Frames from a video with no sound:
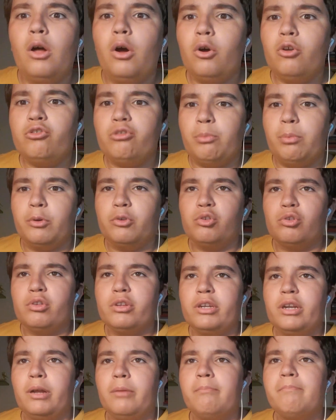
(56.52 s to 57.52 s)
oggi posso
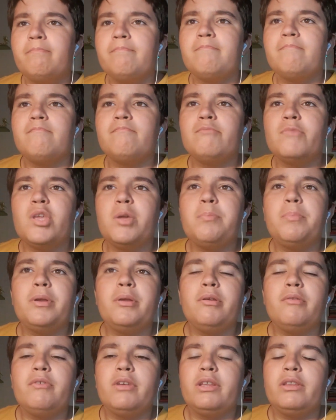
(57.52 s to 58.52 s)
dire i
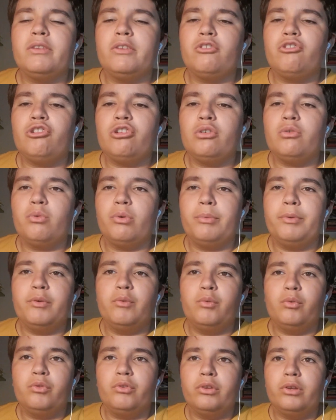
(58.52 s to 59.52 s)
primi 25
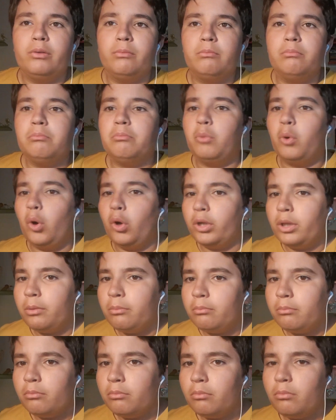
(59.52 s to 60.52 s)
minuti buoni.
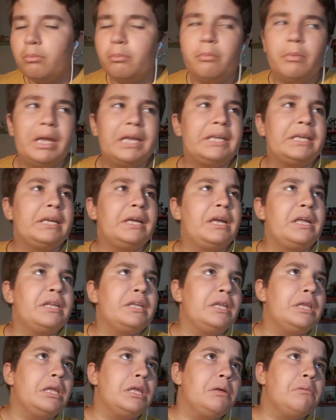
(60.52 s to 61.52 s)

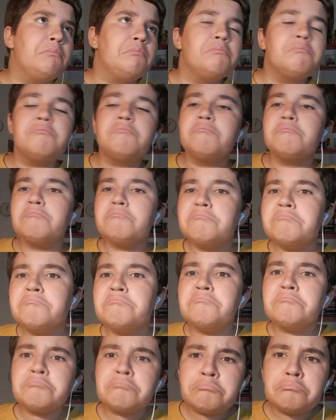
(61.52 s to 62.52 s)
McKenny,
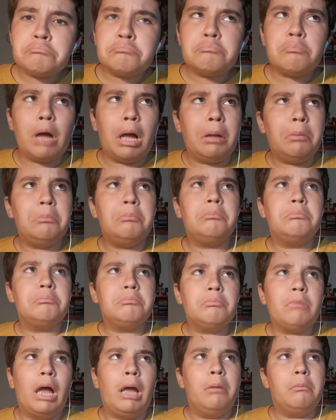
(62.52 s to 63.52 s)
beh,
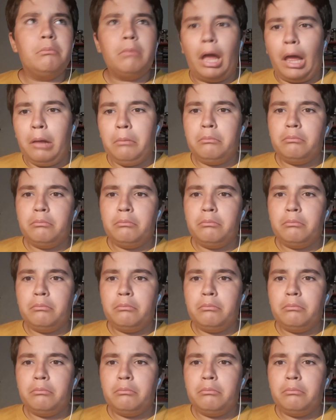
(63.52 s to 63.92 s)
beh, beh,